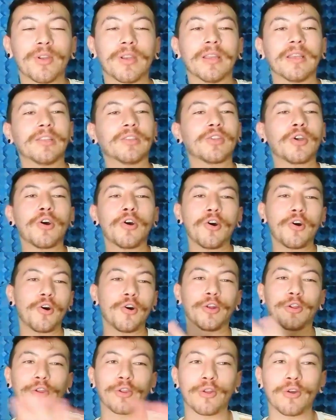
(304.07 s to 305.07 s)
con esto
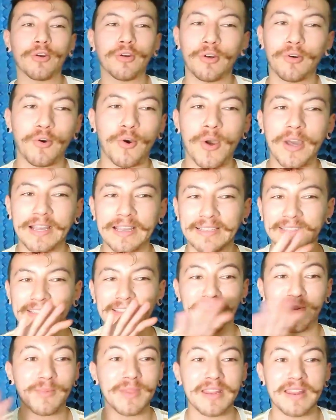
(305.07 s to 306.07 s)
o no? ¿O acá
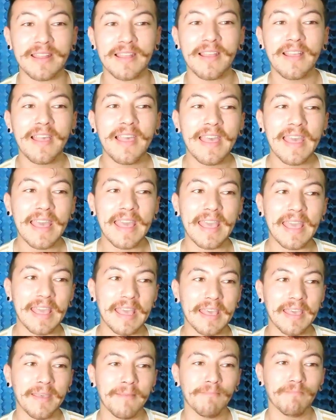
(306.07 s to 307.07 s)
se termina?
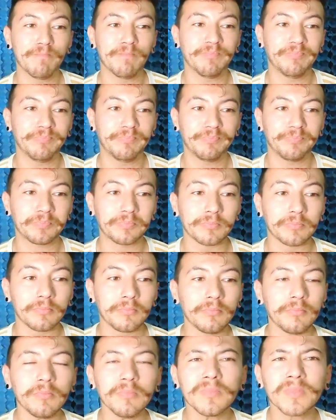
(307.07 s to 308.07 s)
Eh,
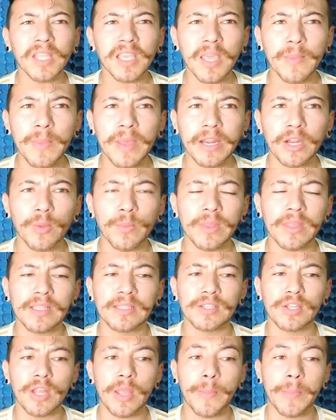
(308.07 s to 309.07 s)
dejen más
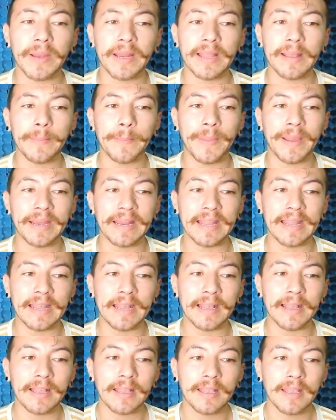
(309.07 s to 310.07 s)
recomendaciones para,
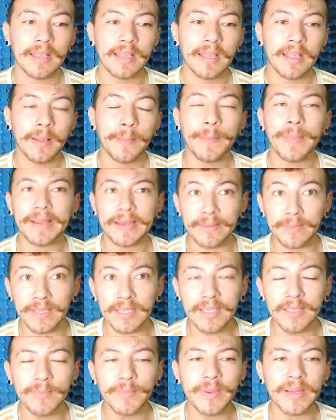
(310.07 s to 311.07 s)
para, para
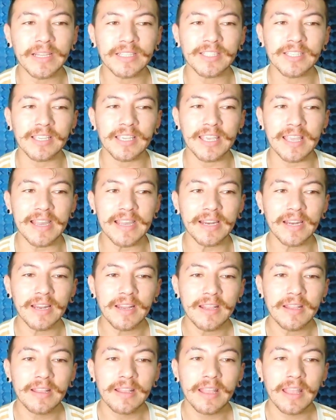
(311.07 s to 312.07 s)
mí, para
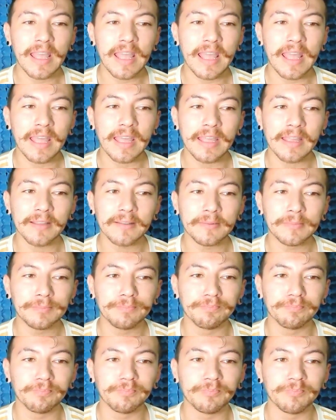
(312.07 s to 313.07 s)
chequear.
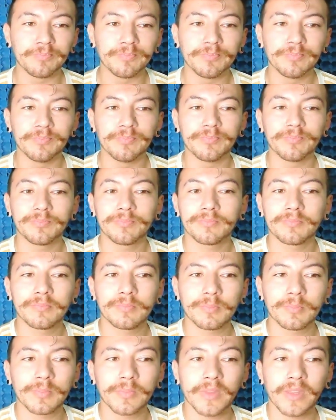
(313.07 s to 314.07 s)
Em,
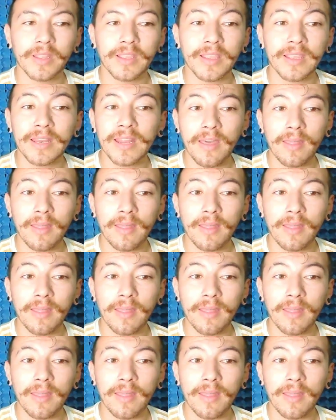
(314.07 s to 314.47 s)
y